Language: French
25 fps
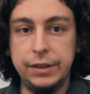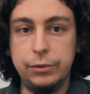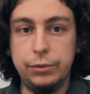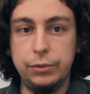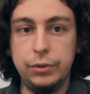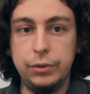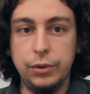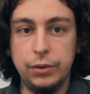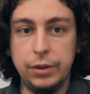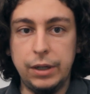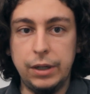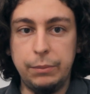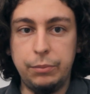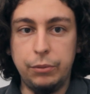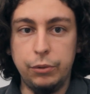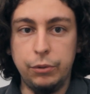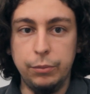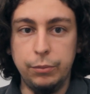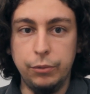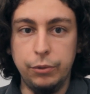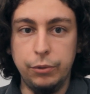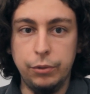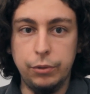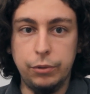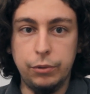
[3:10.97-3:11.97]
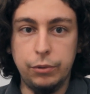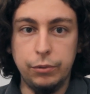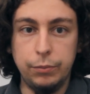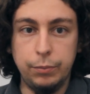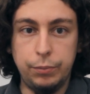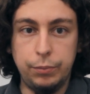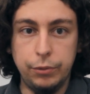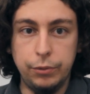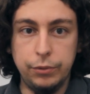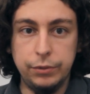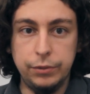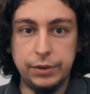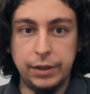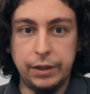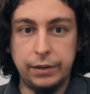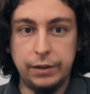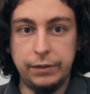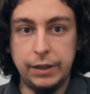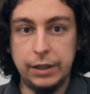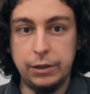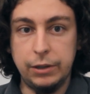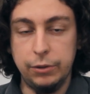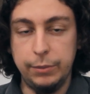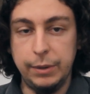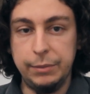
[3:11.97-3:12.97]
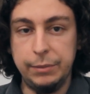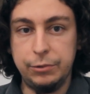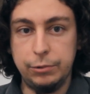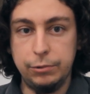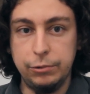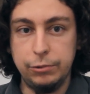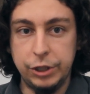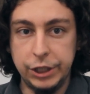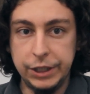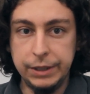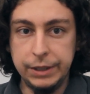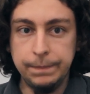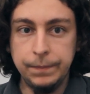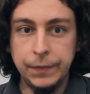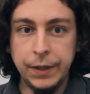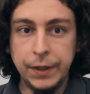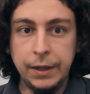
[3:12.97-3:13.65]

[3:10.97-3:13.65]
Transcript: étudiants de la promo composent avec le même sujet.